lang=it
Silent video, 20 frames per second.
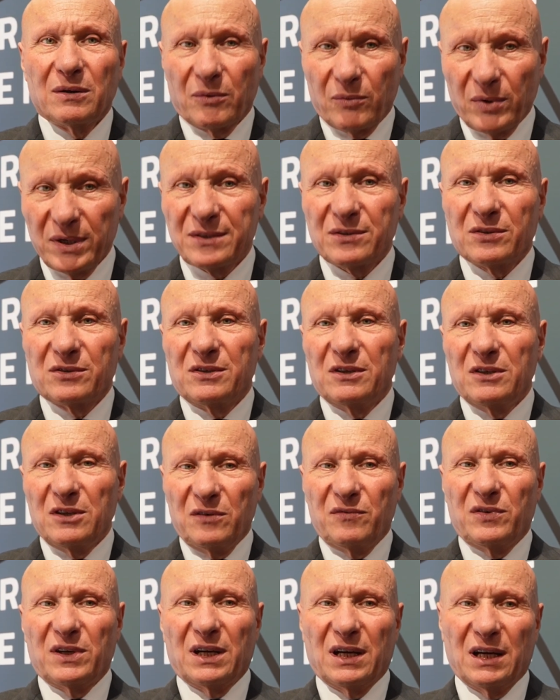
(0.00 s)
Questo
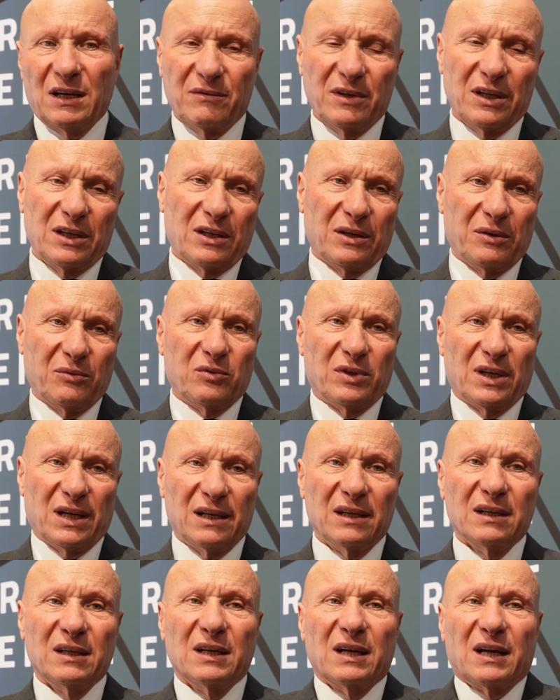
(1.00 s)
significa avere
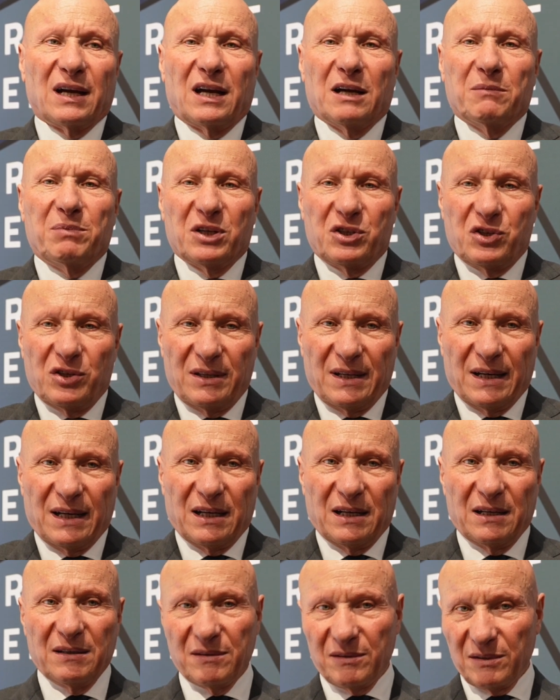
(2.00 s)
una
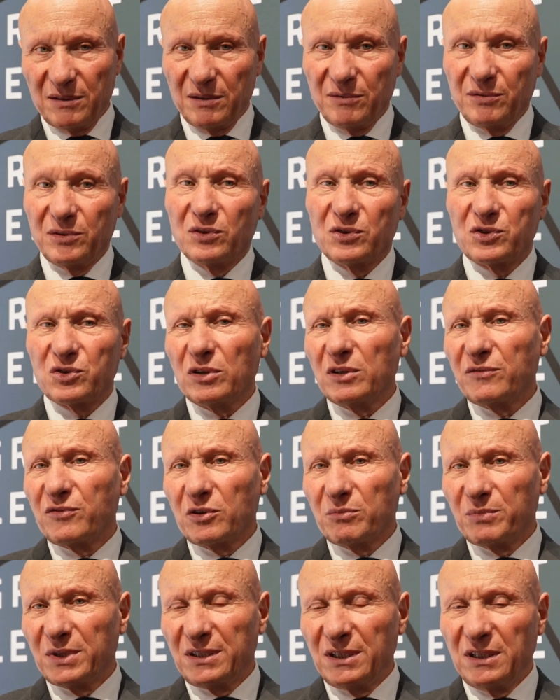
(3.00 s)
capacità non solo
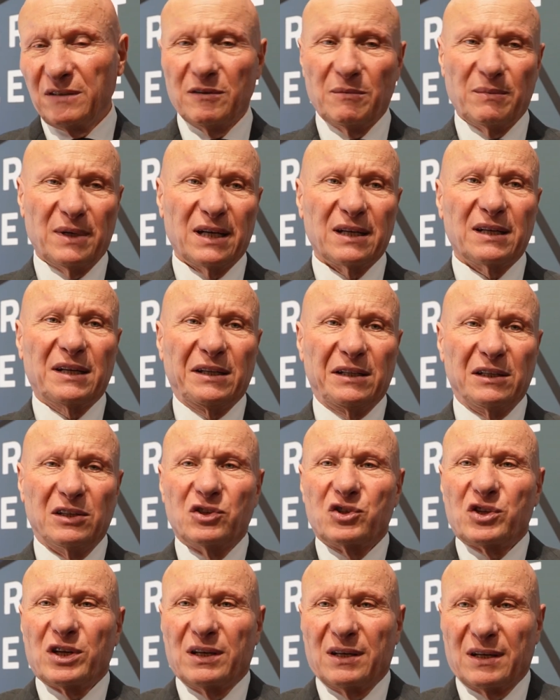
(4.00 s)
formativa ma anche di
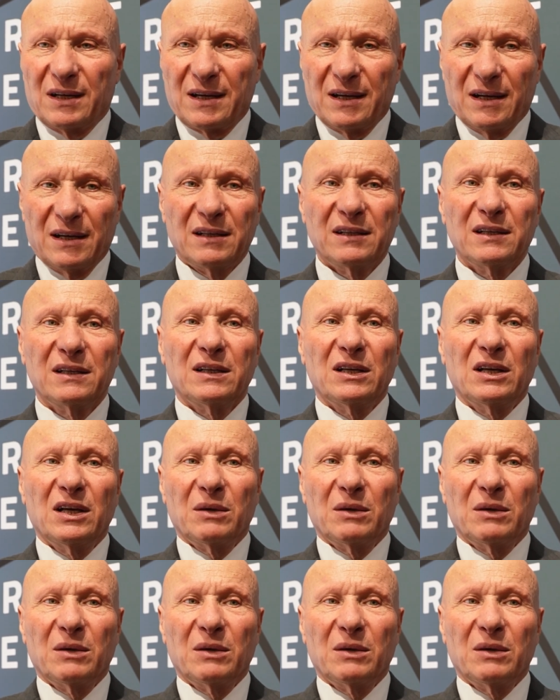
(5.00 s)
ricerca